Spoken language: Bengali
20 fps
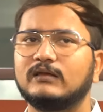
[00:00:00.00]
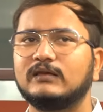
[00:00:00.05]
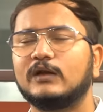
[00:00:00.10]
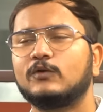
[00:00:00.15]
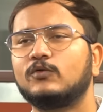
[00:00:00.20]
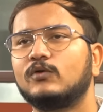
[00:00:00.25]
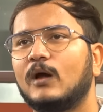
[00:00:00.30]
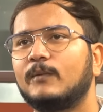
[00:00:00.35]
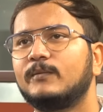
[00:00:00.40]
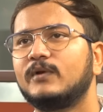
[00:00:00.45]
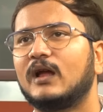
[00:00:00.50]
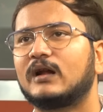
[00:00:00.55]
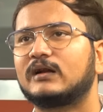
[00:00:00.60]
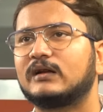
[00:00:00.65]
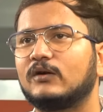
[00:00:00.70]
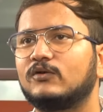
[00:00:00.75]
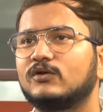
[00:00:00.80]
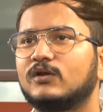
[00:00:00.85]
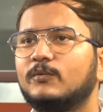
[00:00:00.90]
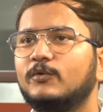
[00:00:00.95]
দেখুন আমি
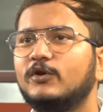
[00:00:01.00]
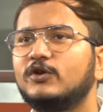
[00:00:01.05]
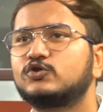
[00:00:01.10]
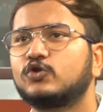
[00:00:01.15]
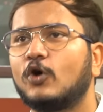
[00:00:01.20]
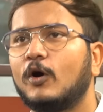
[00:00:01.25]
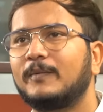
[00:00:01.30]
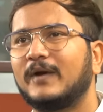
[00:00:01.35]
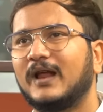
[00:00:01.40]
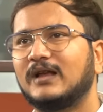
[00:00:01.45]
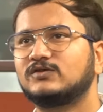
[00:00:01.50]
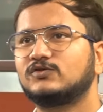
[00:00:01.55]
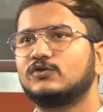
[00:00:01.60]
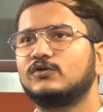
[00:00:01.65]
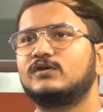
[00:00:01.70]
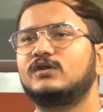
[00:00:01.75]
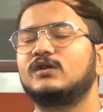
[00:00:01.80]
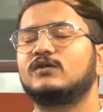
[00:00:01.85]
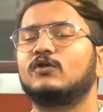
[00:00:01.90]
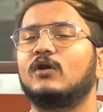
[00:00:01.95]
একটা কথা বলি সব
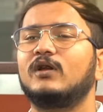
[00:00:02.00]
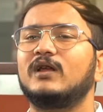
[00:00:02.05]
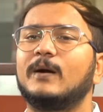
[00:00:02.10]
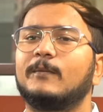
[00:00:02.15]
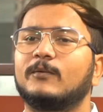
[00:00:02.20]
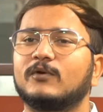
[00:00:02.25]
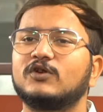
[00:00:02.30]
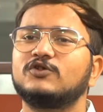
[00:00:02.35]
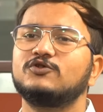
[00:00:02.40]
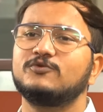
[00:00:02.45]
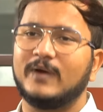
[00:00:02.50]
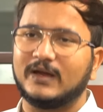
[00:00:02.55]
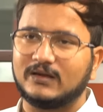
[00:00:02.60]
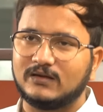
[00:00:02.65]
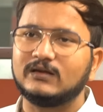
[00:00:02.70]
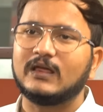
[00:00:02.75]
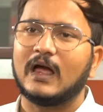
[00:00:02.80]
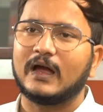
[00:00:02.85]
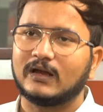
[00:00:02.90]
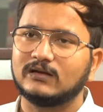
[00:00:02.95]
রাজনৈতিক দলেই এমন কিছু
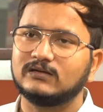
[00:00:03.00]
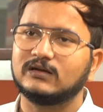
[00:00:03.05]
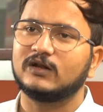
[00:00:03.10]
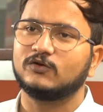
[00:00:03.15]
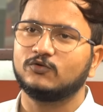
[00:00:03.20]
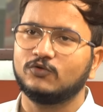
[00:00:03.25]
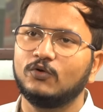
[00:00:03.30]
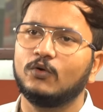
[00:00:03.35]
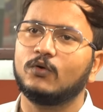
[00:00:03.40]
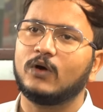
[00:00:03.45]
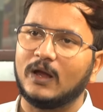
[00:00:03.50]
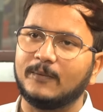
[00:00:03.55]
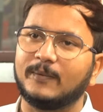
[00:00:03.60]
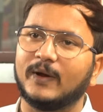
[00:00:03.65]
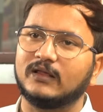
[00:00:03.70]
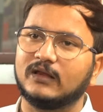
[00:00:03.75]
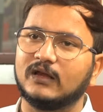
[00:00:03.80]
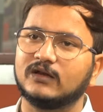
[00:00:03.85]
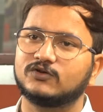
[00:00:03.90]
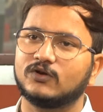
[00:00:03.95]
ব্যক্তি থাকেন যারা দু নৌকায়
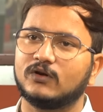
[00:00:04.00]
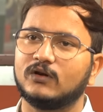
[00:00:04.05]
পা দিয়ে